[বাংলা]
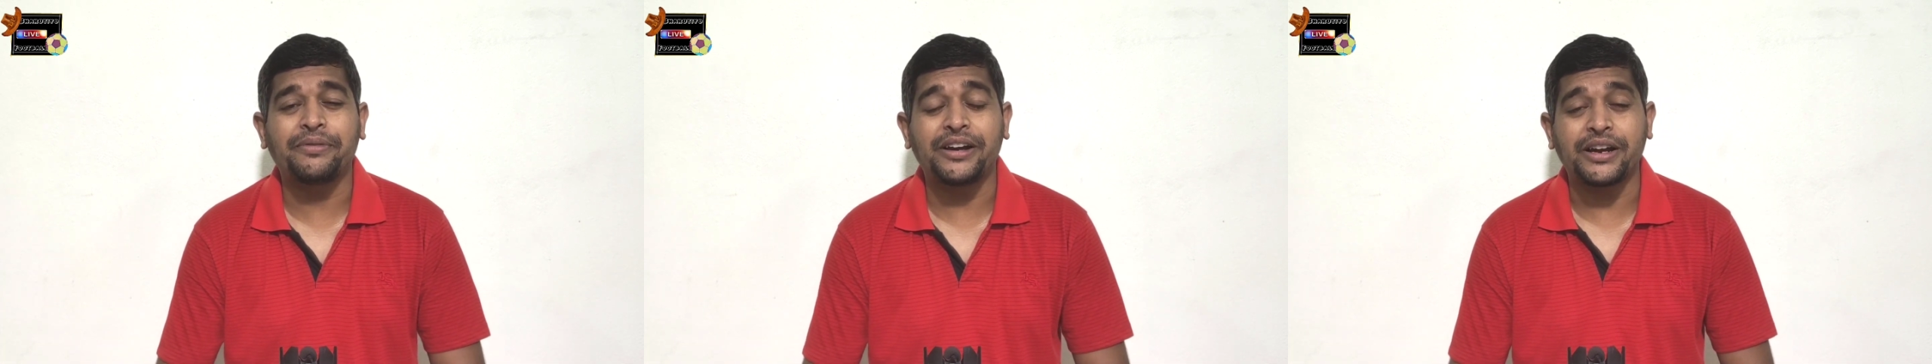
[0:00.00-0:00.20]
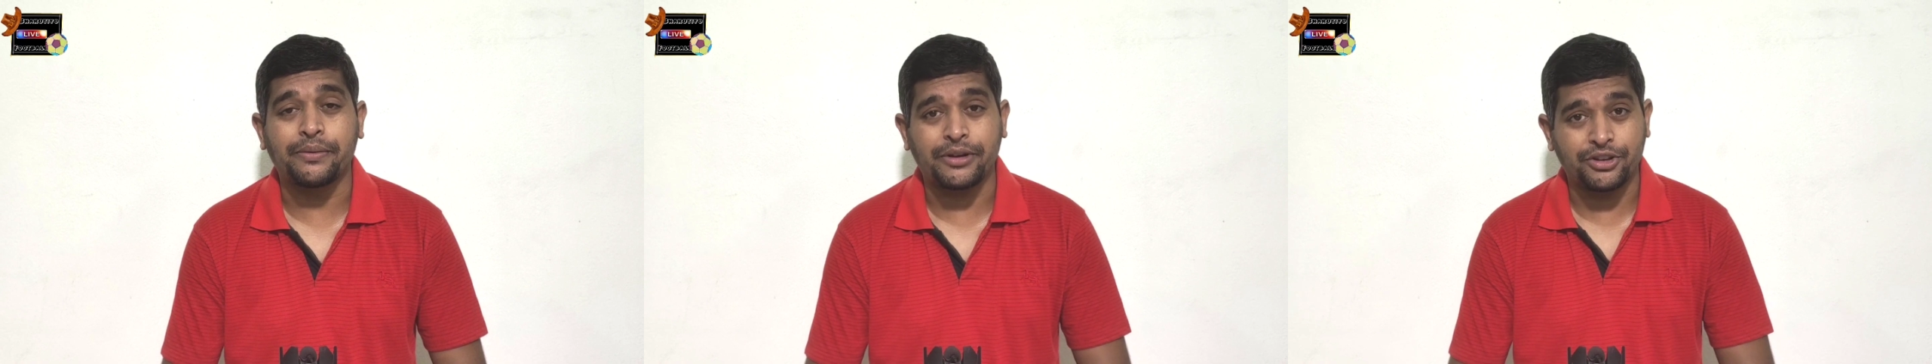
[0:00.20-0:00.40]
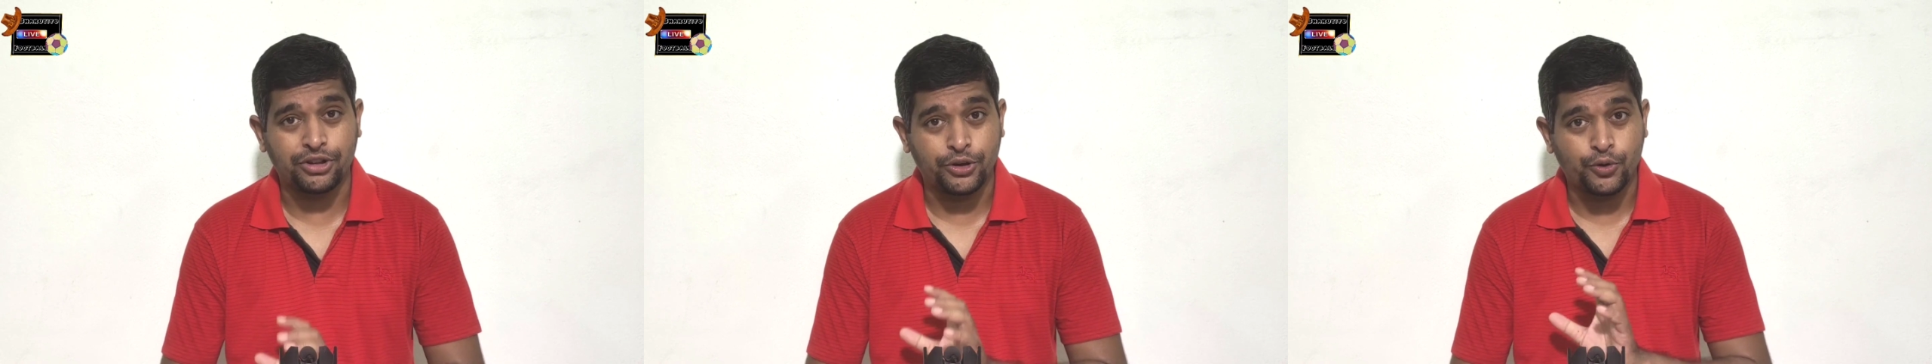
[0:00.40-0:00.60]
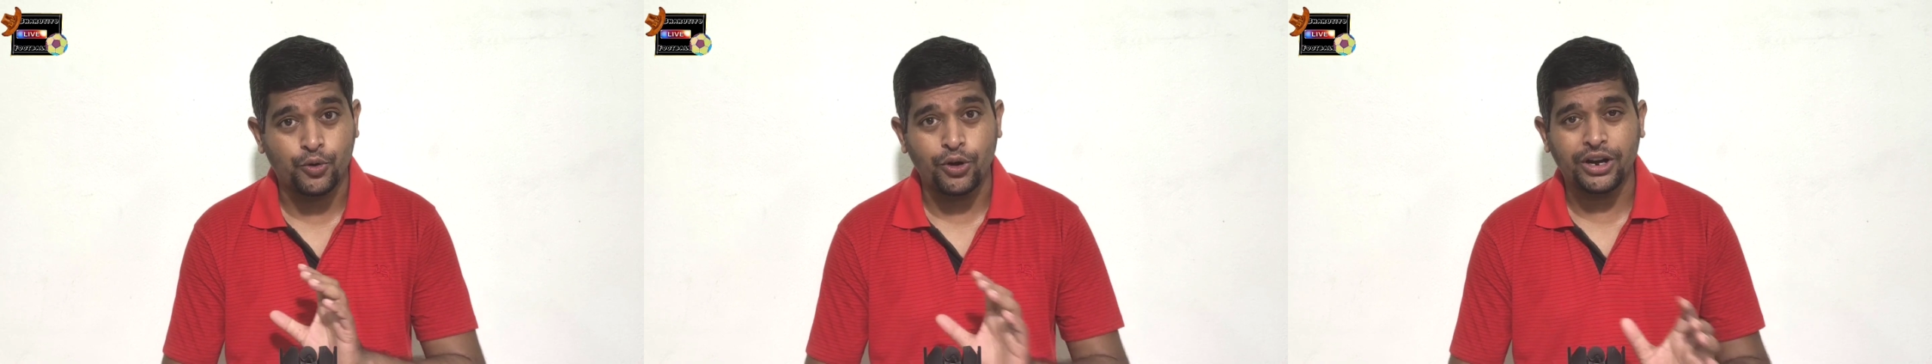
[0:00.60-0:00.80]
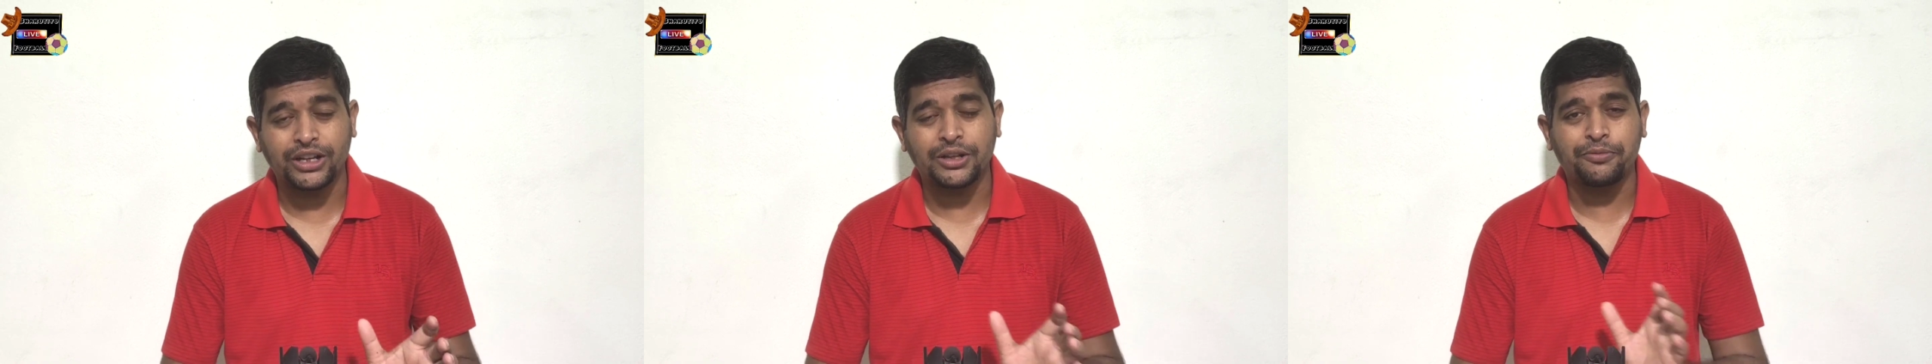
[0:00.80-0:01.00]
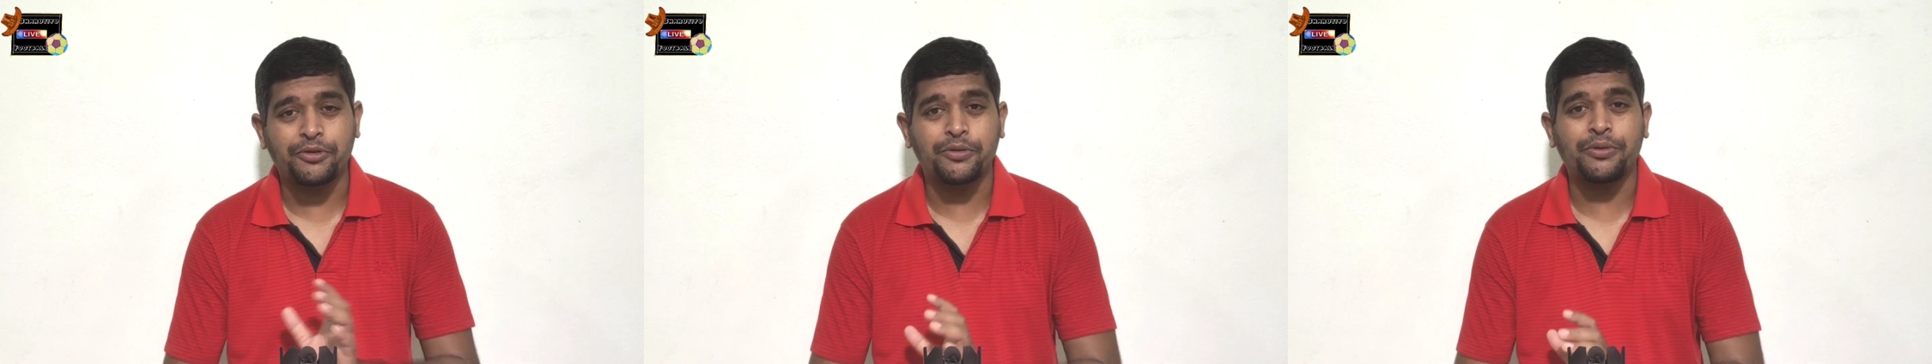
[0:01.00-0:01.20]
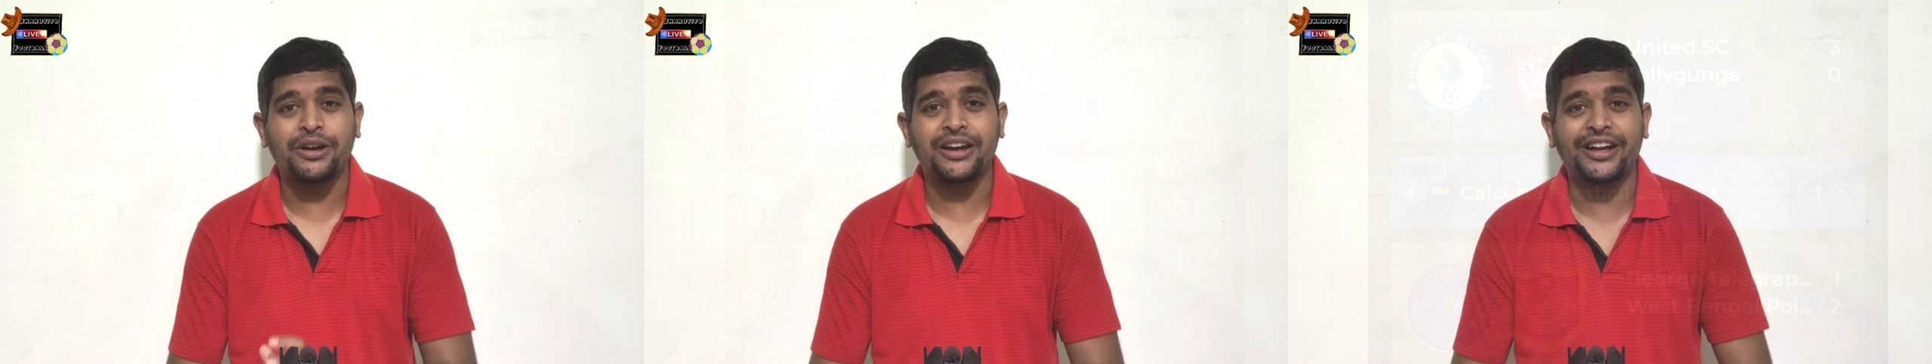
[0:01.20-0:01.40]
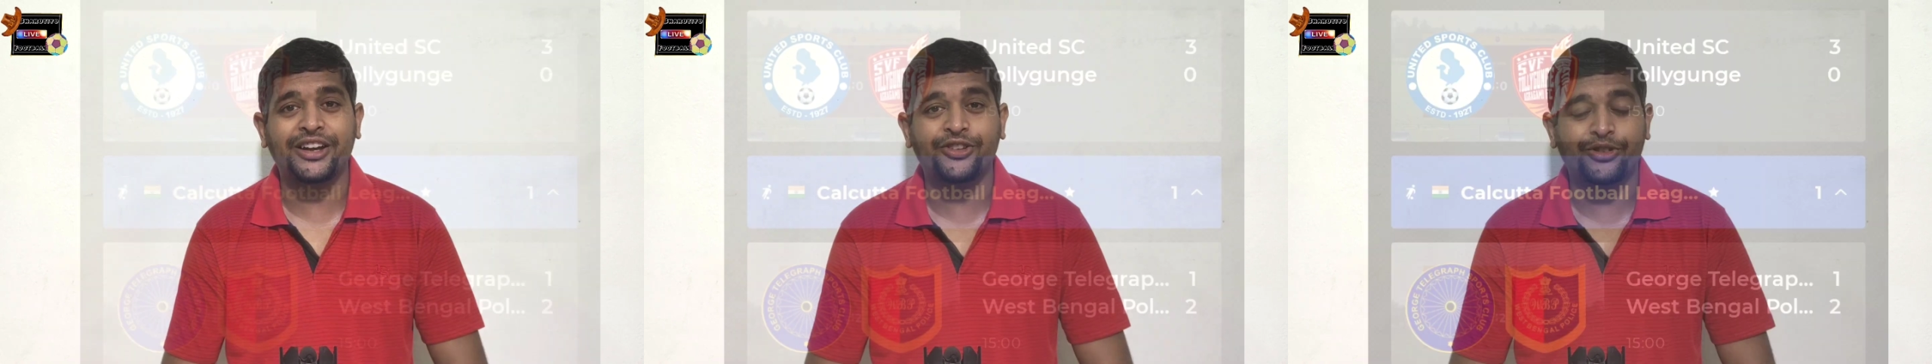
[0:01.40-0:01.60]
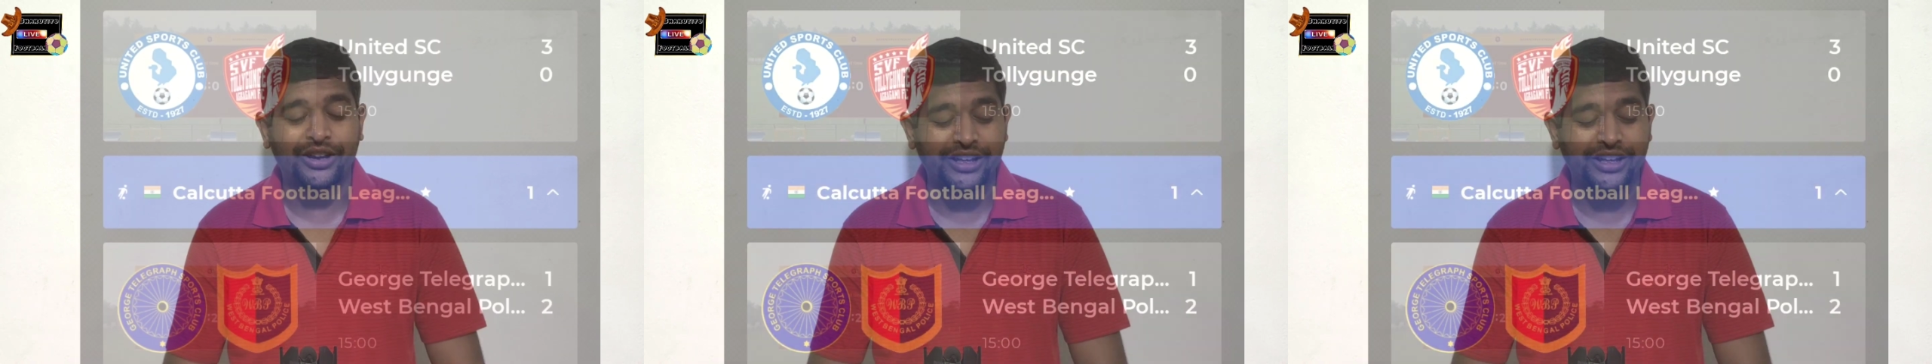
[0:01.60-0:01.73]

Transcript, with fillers: আপডেট এবার যদি কলকাতা ফুটবল লিগে